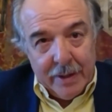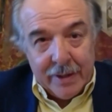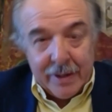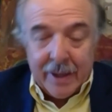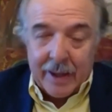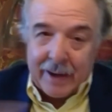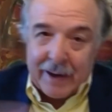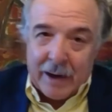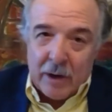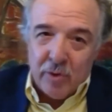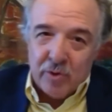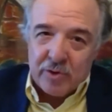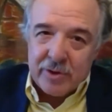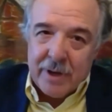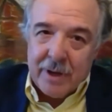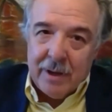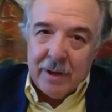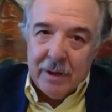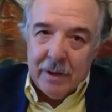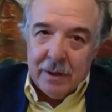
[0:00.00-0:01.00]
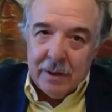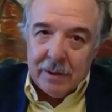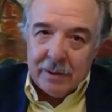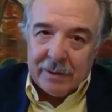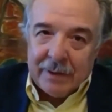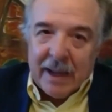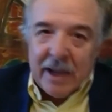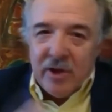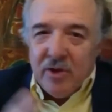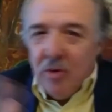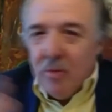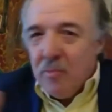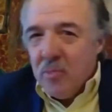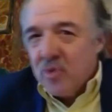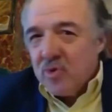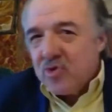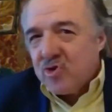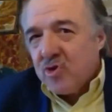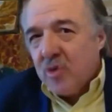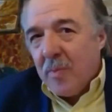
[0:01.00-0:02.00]
que causa daño
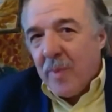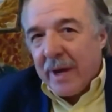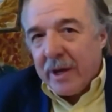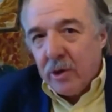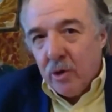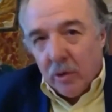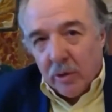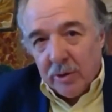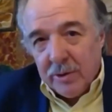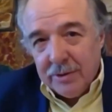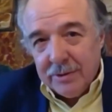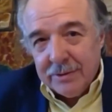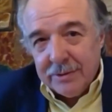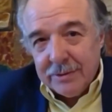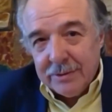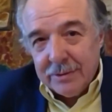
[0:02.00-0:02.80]
mucho mayor